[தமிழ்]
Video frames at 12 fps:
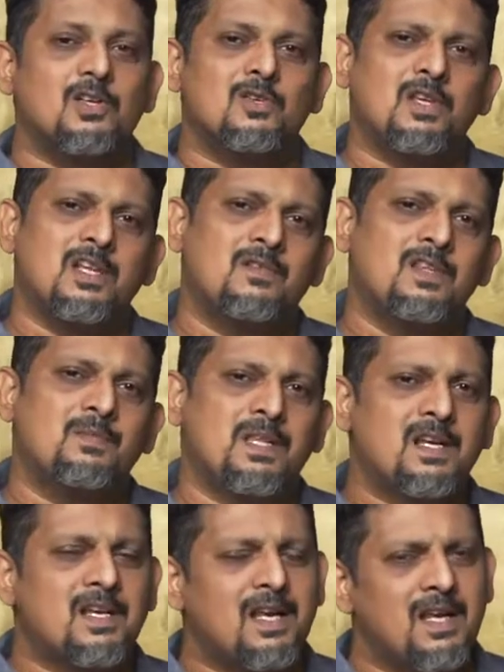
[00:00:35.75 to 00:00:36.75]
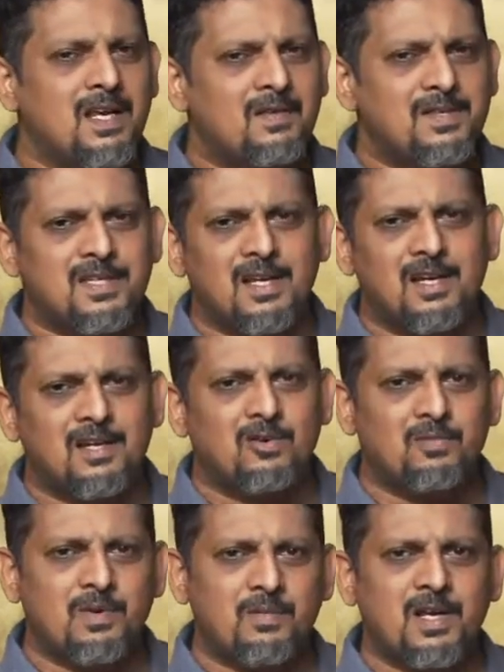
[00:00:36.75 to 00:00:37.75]
ஸோ இதை வந்து பார்த்திங்கன்னா நிறைய விஷயங்கள் இருக்குது
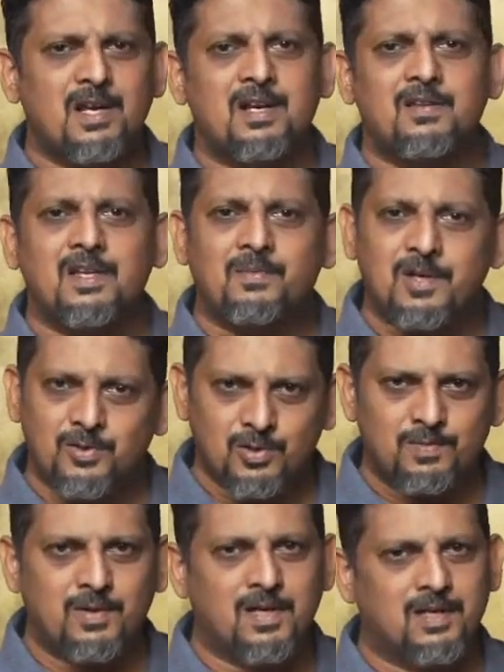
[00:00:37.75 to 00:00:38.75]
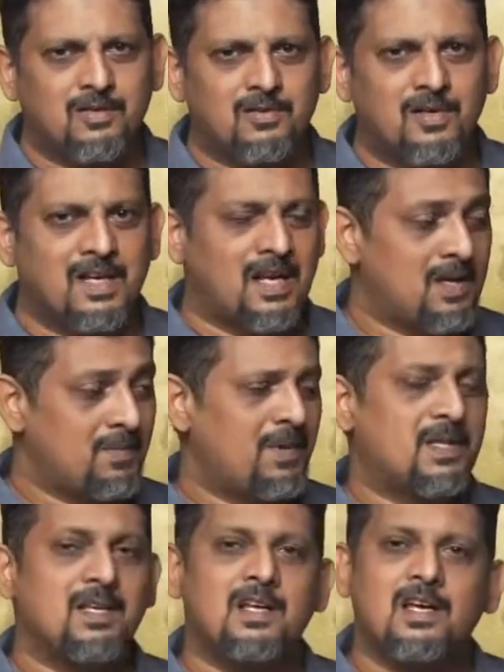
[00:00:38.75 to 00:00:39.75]
ஒரு மெமரி கார்டை வந்து எப்படி சூஸ் பண்ணுறதுன்னு சொல்லிட்டு ஏன்னா இப்போ
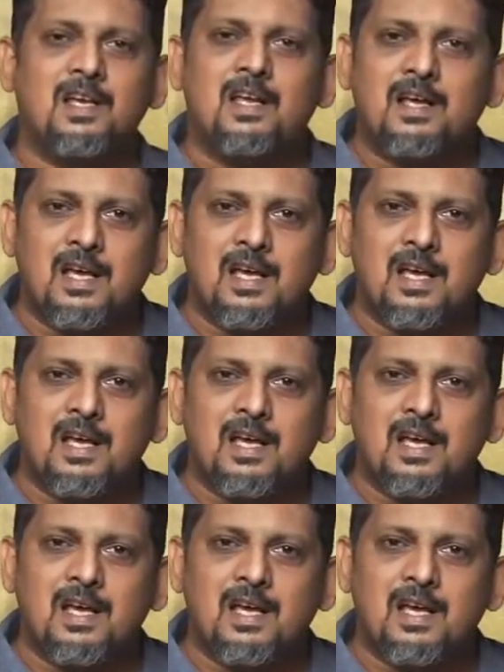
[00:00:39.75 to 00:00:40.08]
பார்த்திங்கன்னா எல்லா